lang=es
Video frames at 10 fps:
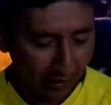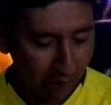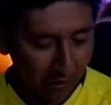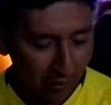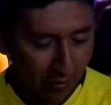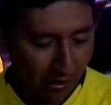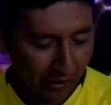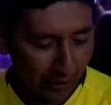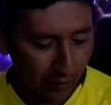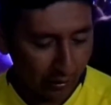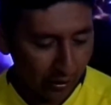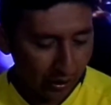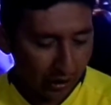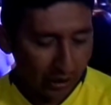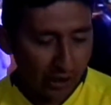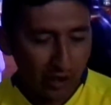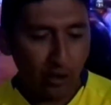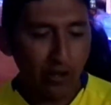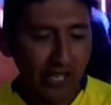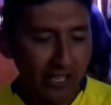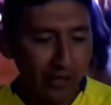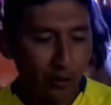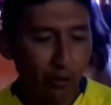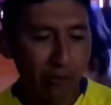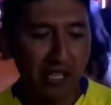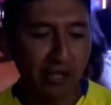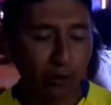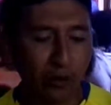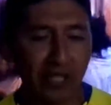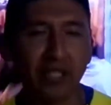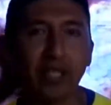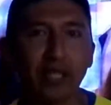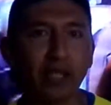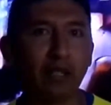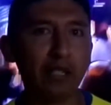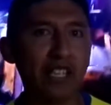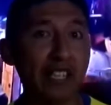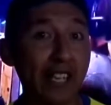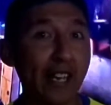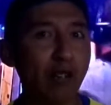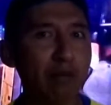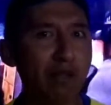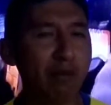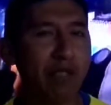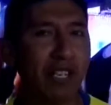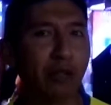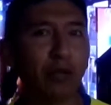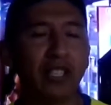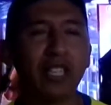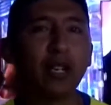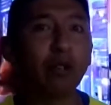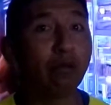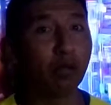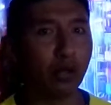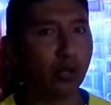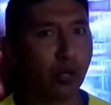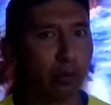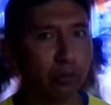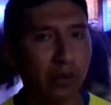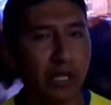que me hace un seguidor, ¿Con qué haces tus miniaturas? ¿En qué hago mis miniaturas? Hago en Photoshop.